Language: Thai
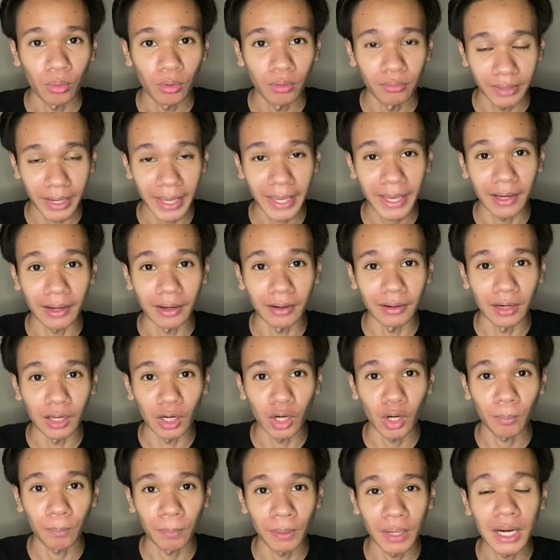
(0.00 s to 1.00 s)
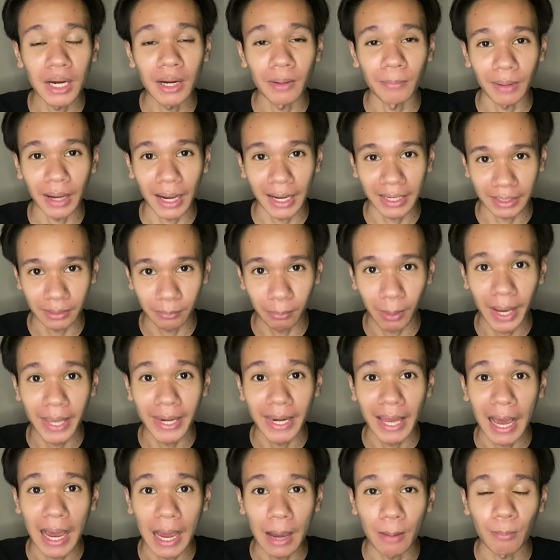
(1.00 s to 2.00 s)
เร่งแล้วก็เพิ่มการระบาย
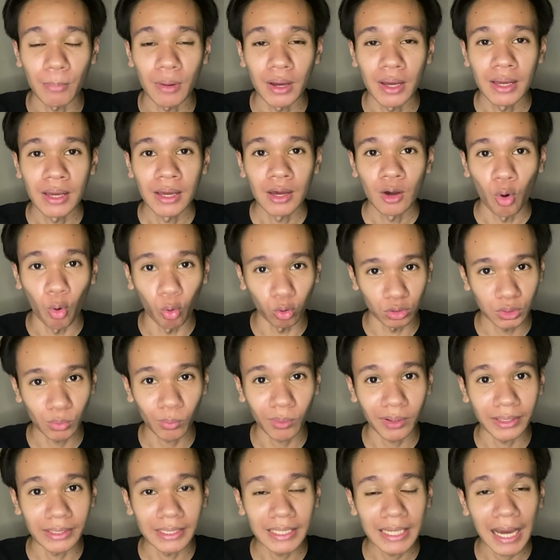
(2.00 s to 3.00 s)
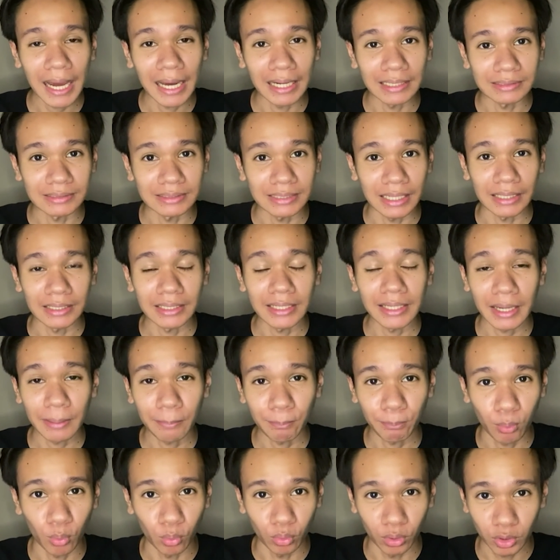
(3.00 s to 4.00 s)
น้ำ6จังหวัดนี้อาจจะได้รับ
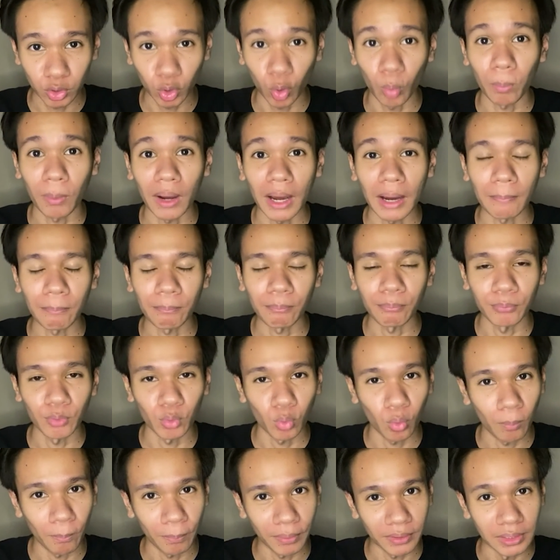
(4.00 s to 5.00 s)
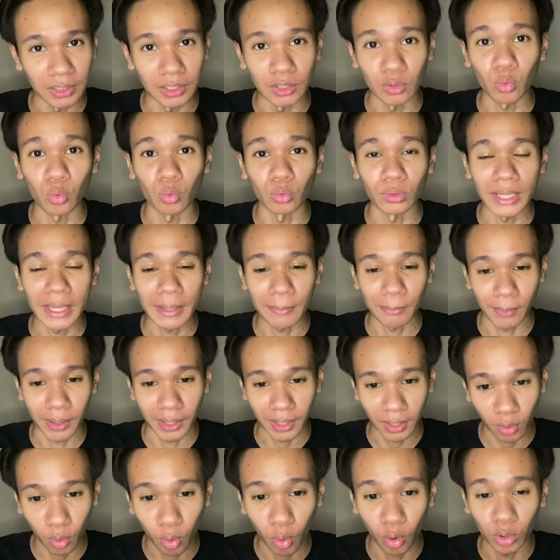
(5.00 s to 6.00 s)
ผลกระทบครับรวมไปถึงกรุงเทพมหา
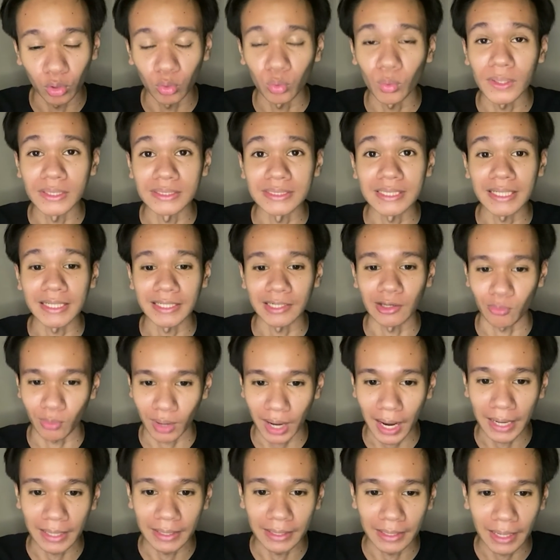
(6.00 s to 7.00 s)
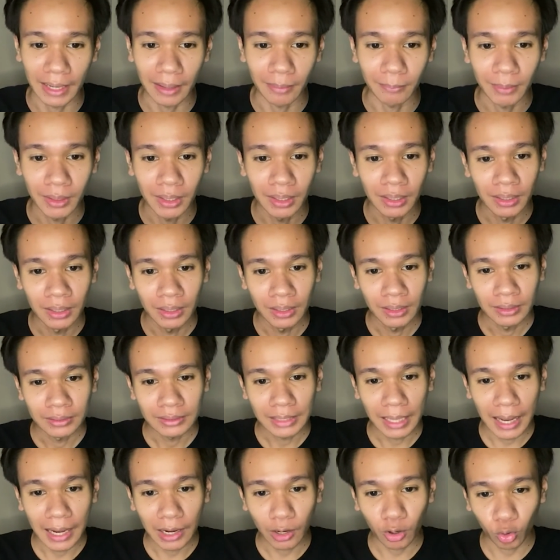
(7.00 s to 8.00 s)
นครด้วยเช่นเดียวกันนะครับ
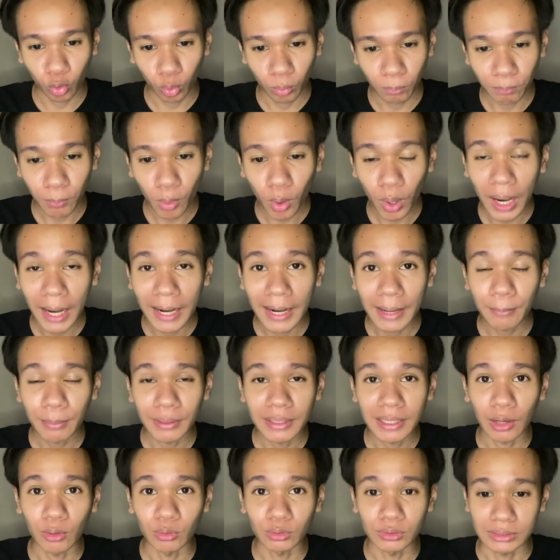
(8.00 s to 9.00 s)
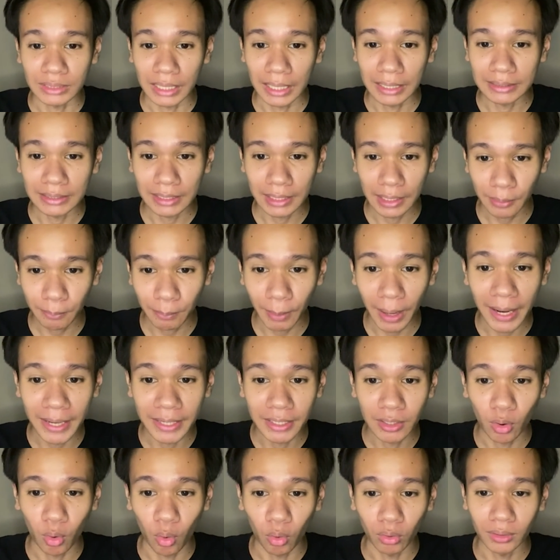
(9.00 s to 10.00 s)
ทางกรมป้องกันและบรรเทาสาธารณภัย
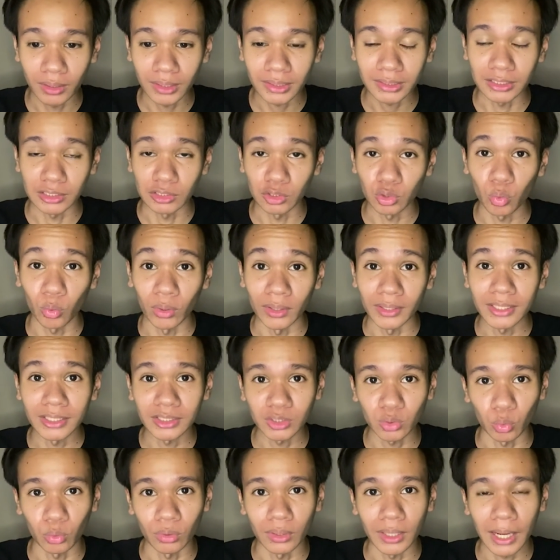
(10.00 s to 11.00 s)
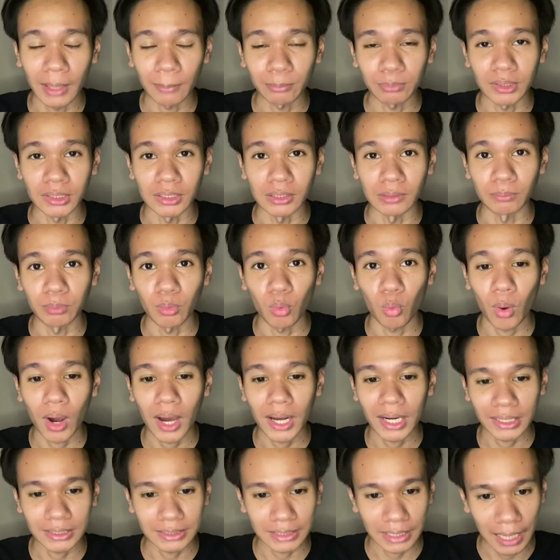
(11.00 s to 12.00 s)
ออกหนังสือด่วนที่สุดนะครับถึงผู้ว่า
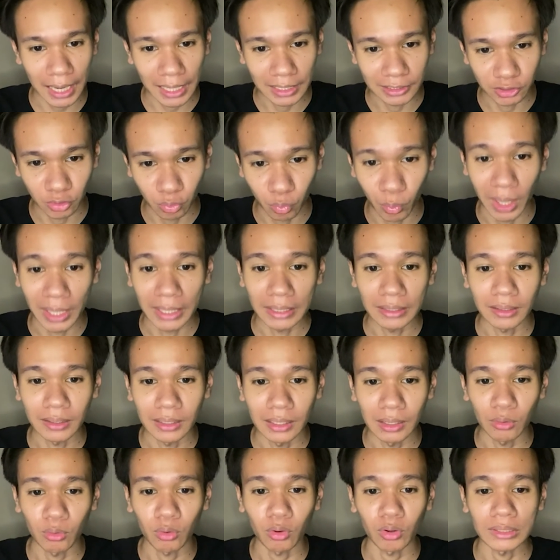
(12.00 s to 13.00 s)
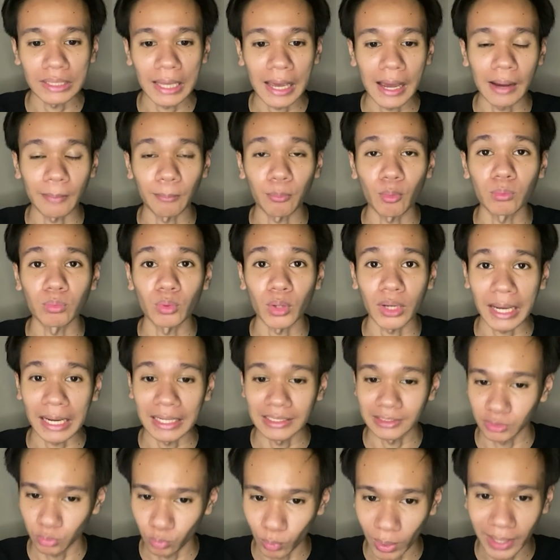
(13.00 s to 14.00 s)
ราชการจังหวัดแล้วก็ทางผู้อำนวยกา
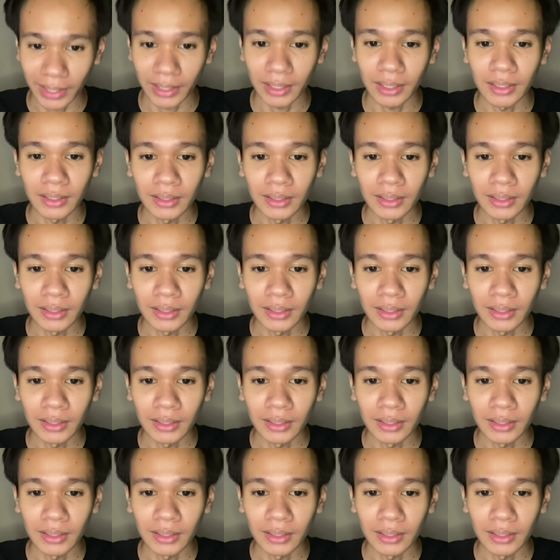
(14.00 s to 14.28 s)
รจังหวัด